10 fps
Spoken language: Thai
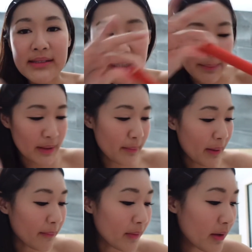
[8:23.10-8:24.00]
สีมันแบ
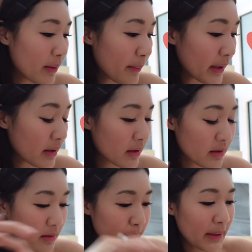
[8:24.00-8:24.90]
บมัน
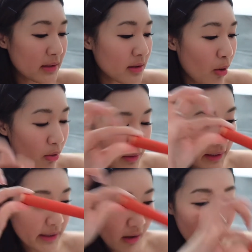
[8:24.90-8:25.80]
ไม่ลง
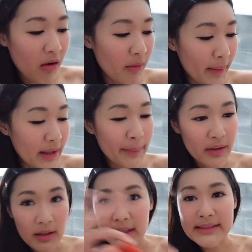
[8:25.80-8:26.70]
ในล็อกของมันแล้วมั
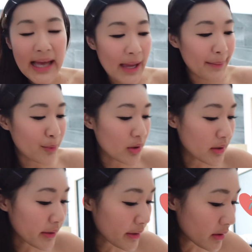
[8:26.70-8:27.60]
นก็กระจายไปหมด
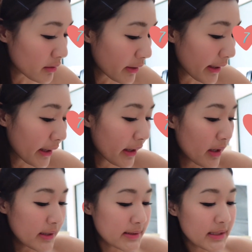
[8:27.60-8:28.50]
เลยโอเค
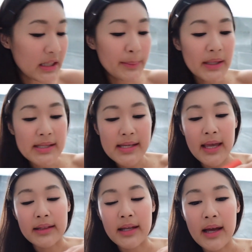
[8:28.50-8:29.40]
สีเบอร์
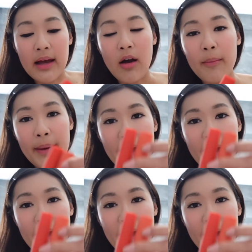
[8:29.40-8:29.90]
เจ็ดนะคะคอมเพล